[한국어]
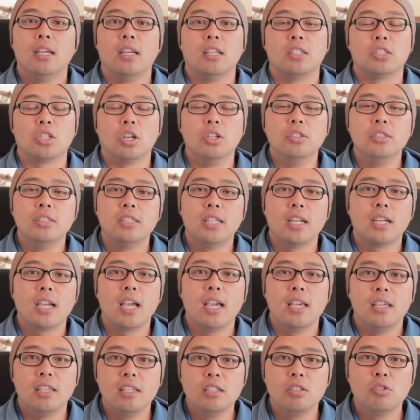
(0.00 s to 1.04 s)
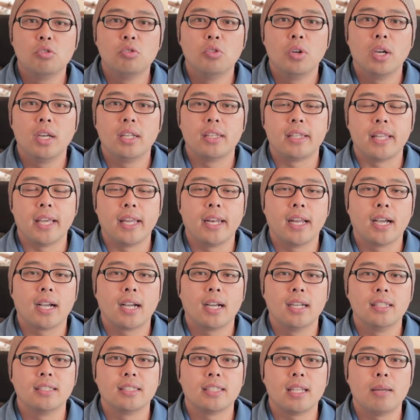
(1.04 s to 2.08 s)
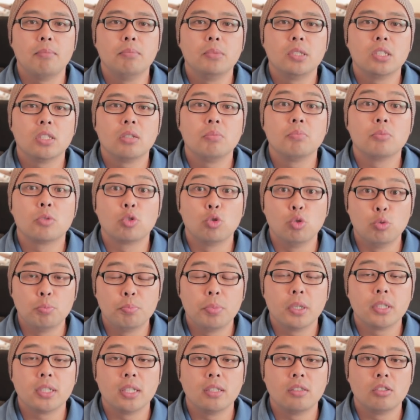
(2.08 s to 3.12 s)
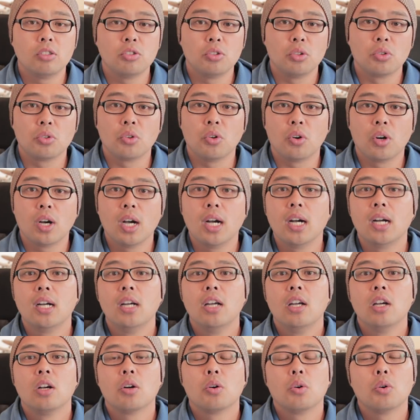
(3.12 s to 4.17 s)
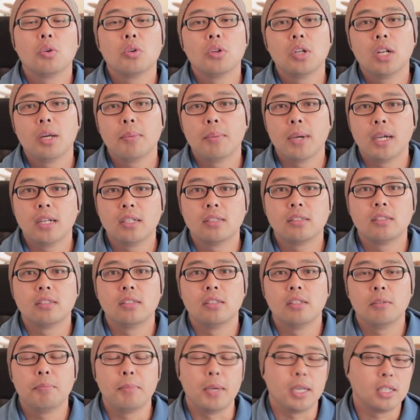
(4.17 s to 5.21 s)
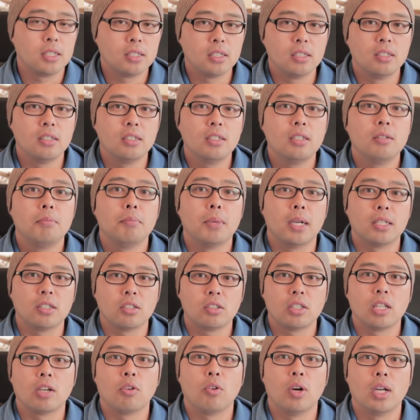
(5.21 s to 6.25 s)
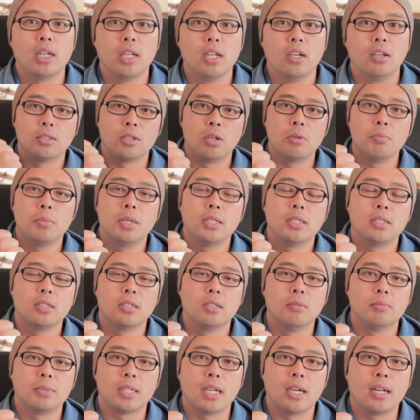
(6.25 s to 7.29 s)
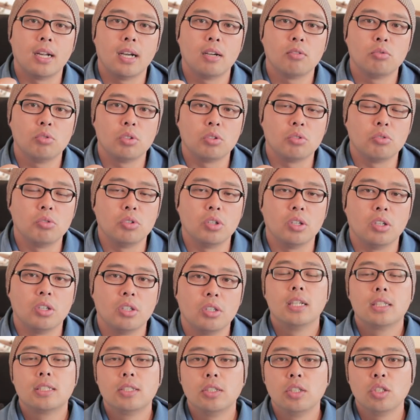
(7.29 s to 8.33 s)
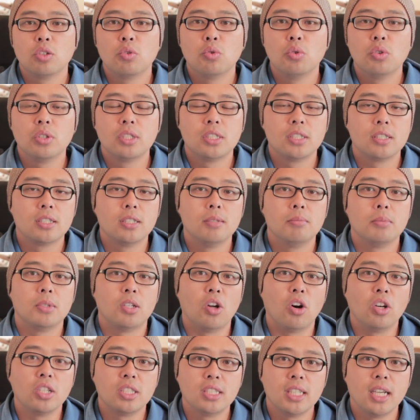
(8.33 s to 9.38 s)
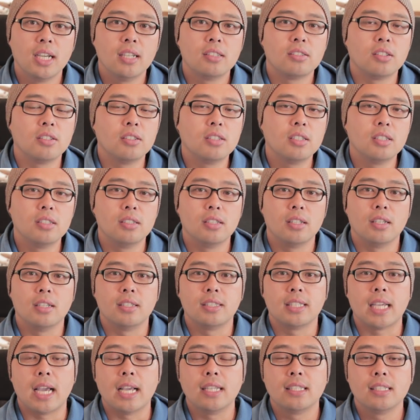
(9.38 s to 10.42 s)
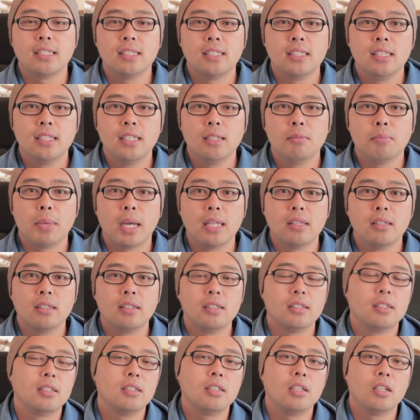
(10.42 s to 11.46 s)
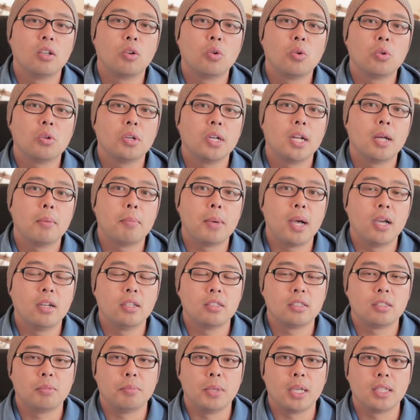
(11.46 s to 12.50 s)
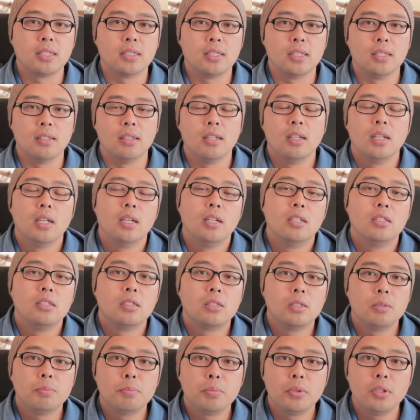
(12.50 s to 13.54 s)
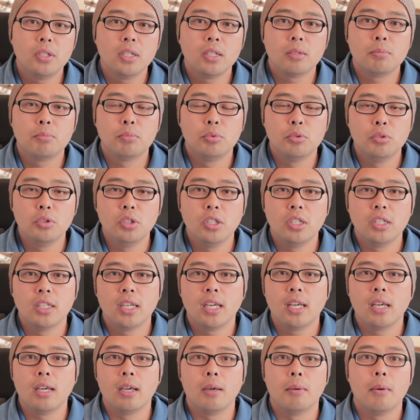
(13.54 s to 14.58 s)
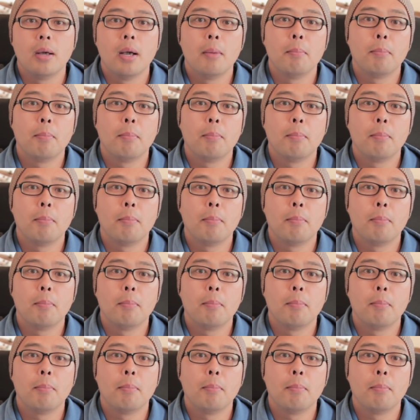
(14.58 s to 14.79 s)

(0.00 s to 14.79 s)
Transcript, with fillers: 전 세계 인구의 대략 한 3.9% 정도가 코로나 바이러스 백신을 맞았다고 하네요. 정말 지금 잘하고 있고요. 그리고 지금 러시아에서는 자신이 만든 이 코로나 바이러스 백신 스푸닉 V의